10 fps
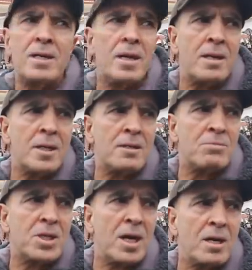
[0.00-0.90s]
ديال الناس
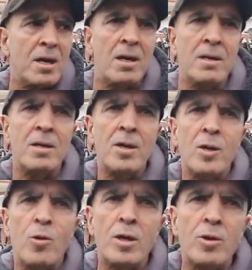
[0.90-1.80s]
مساكن
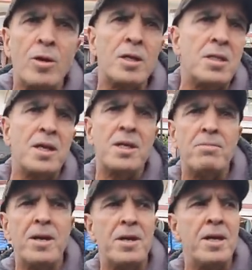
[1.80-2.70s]
وهاد الناس يعني
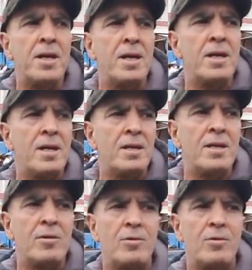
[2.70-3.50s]
بريئين يعني